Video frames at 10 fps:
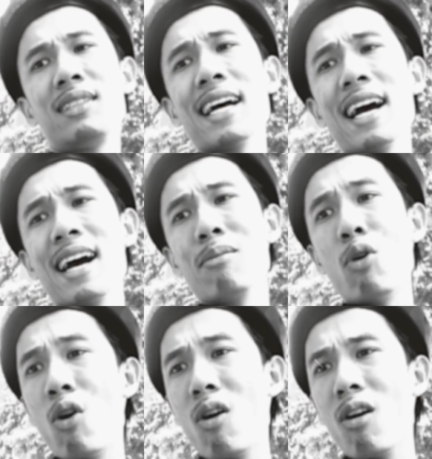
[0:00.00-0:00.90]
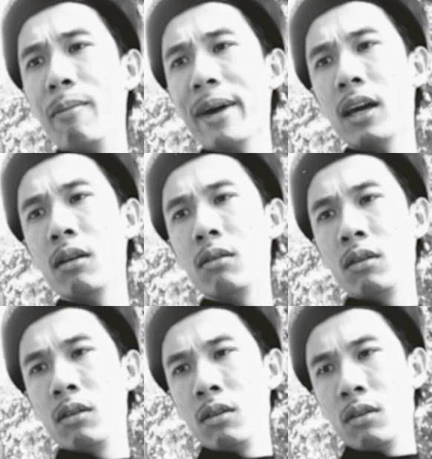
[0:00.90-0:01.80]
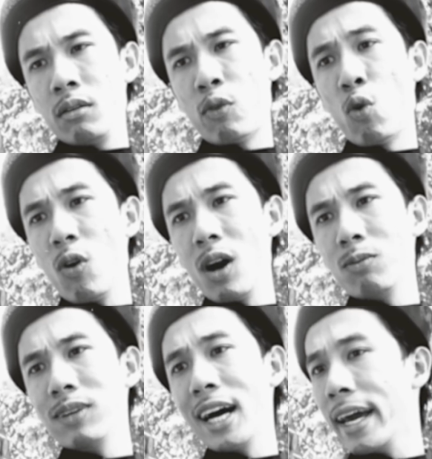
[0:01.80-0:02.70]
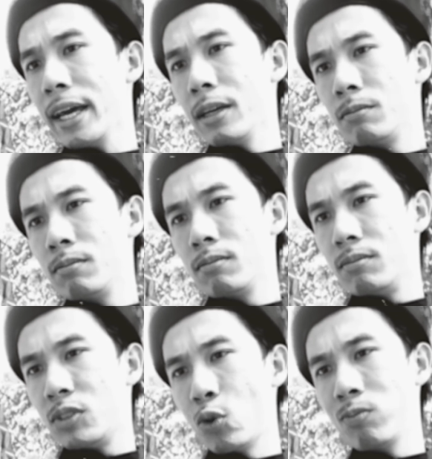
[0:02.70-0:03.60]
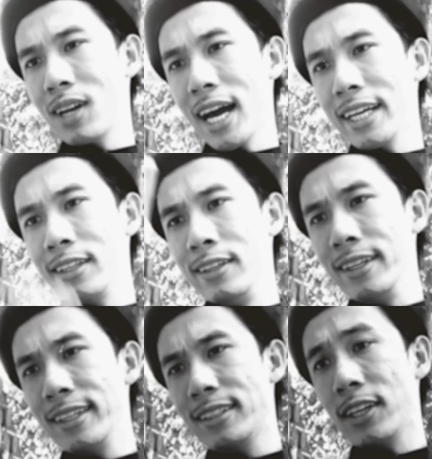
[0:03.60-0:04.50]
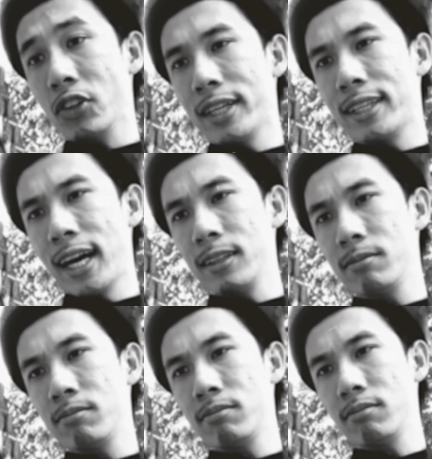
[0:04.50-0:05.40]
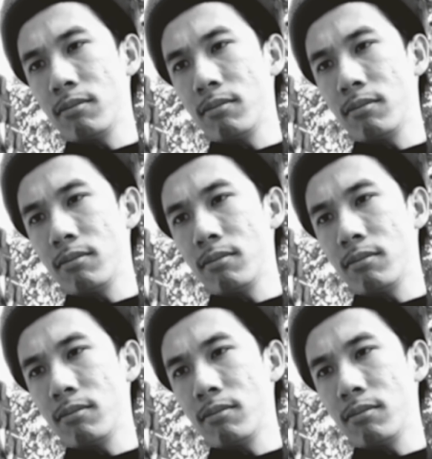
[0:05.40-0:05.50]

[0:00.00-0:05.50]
Cha bố mày Phú ông đây Dùng đại từ nhân xưng cho cẩn thận